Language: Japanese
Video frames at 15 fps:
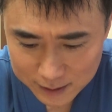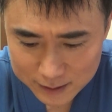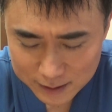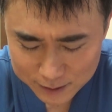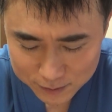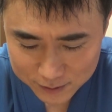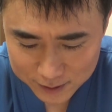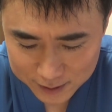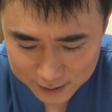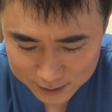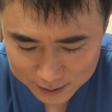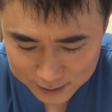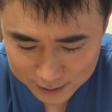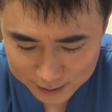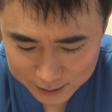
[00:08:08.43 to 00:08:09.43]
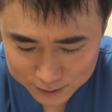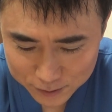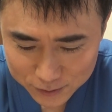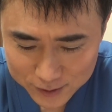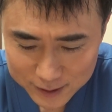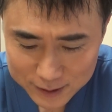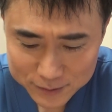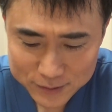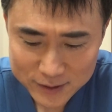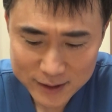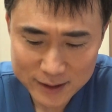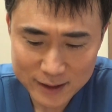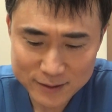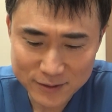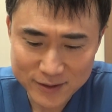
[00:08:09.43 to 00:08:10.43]
なので圧倒的不利
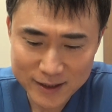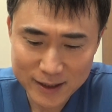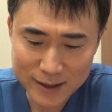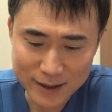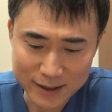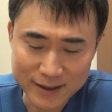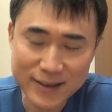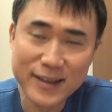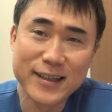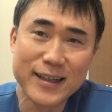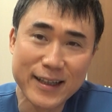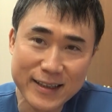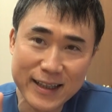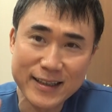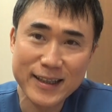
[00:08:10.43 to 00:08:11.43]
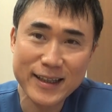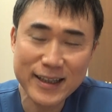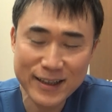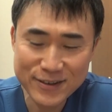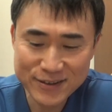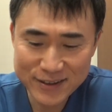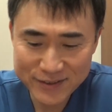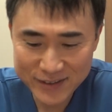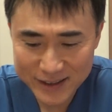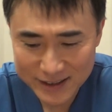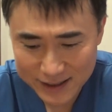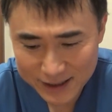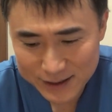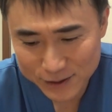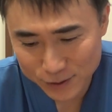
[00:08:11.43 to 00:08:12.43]
なのでだから戦う意味
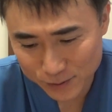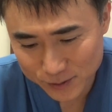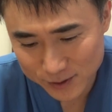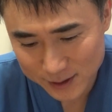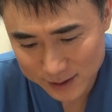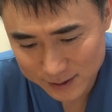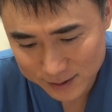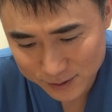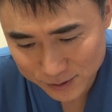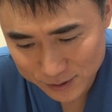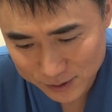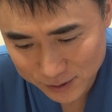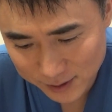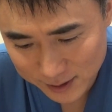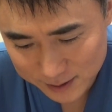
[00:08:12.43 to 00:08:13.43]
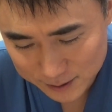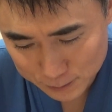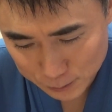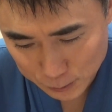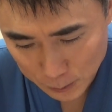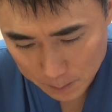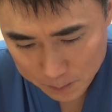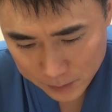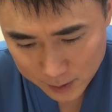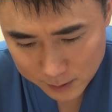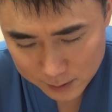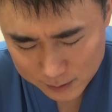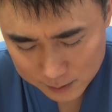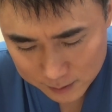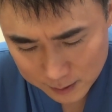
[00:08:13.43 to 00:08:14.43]
ないと思うんですそういう人たちと。
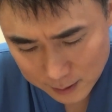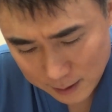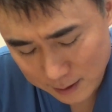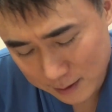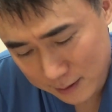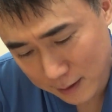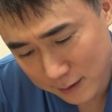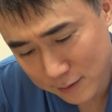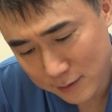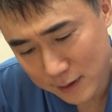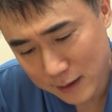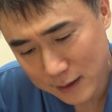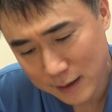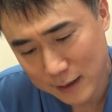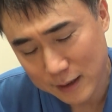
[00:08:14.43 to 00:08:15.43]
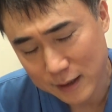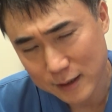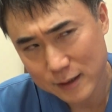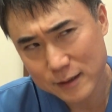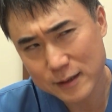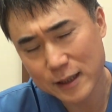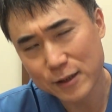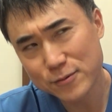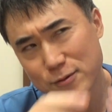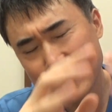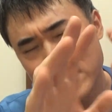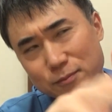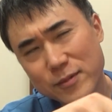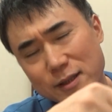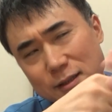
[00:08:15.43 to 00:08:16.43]
うん、で逆に顔と
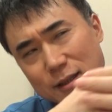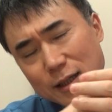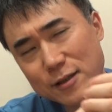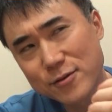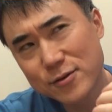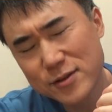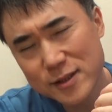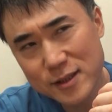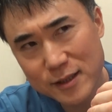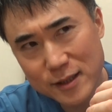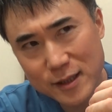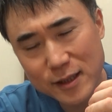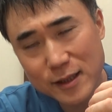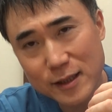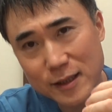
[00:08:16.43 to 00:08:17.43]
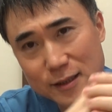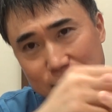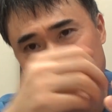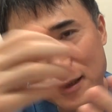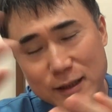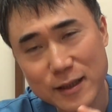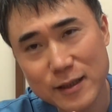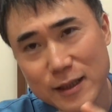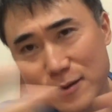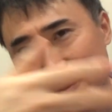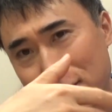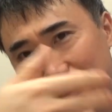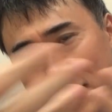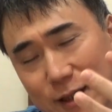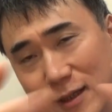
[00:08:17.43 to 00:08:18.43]
名前隠して戦あ
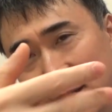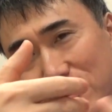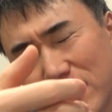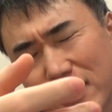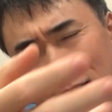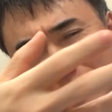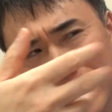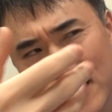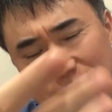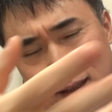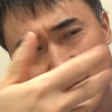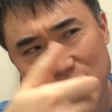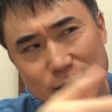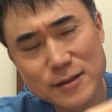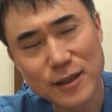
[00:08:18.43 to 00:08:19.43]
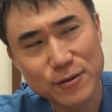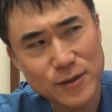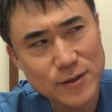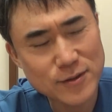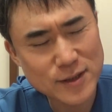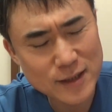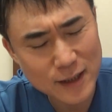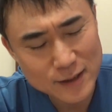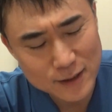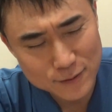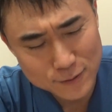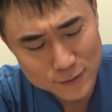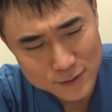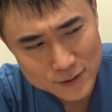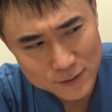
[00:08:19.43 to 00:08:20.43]
のなんですか悪口書いて
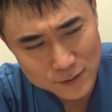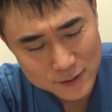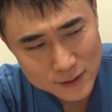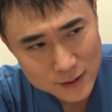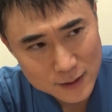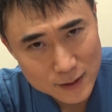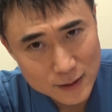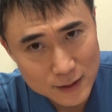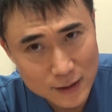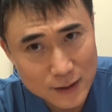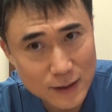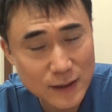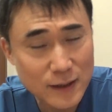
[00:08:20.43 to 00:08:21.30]
くる人って